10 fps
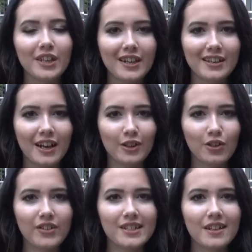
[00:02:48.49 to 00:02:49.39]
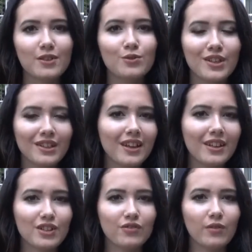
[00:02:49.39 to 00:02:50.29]
героиней которого стала
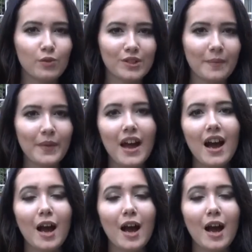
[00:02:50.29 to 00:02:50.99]
студентка нашего вуза.